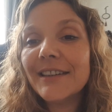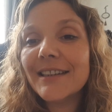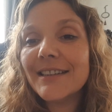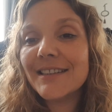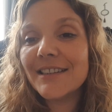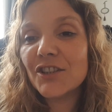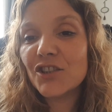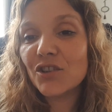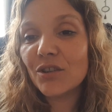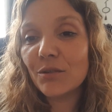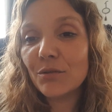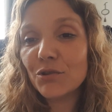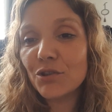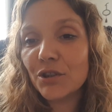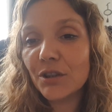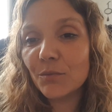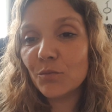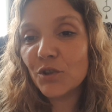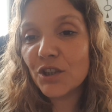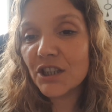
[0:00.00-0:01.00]
fait des
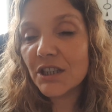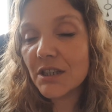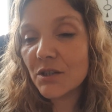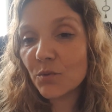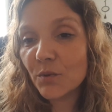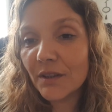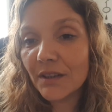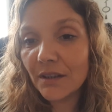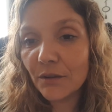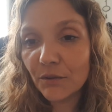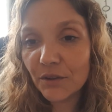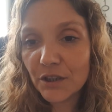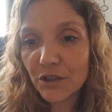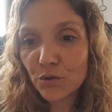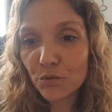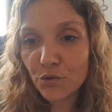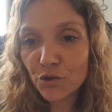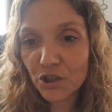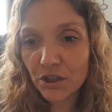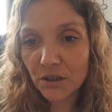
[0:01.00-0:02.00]
échanges. Moi, j'ai souhaité en
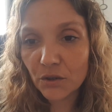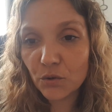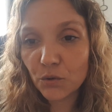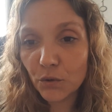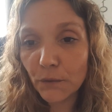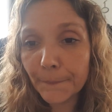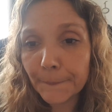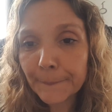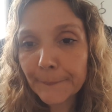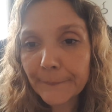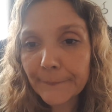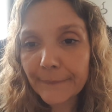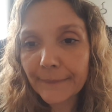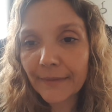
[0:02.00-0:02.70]
échanger deux